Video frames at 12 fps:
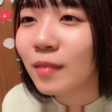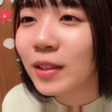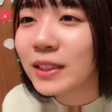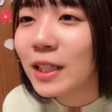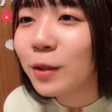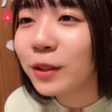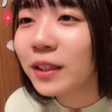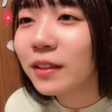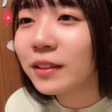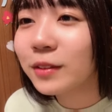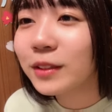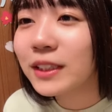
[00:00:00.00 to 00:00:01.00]
明日沖
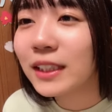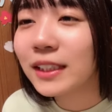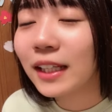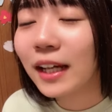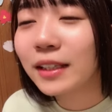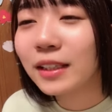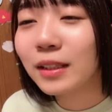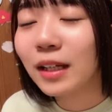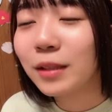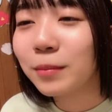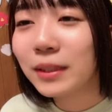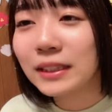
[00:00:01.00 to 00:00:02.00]
縄でういちゃんに会いに
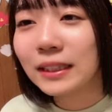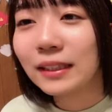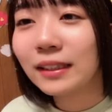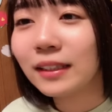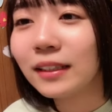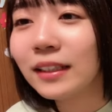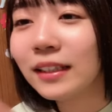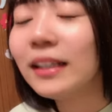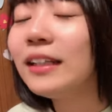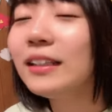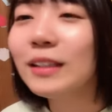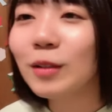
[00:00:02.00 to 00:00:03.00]
会いますだって
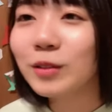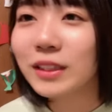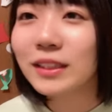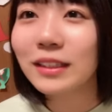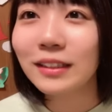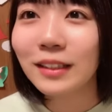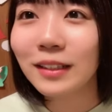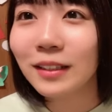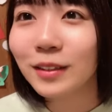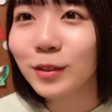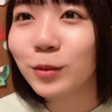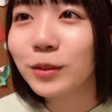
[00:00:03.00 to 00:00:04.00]
えー、楽しんできて
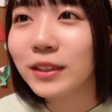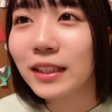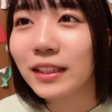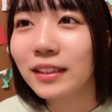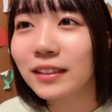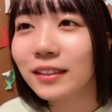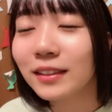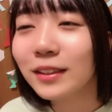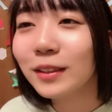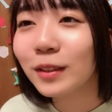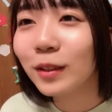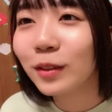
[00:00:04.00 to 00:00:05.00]
ねすごいね
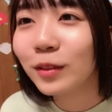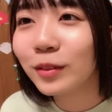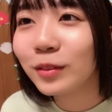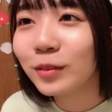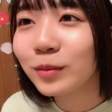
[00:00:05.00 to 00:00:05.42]
いいな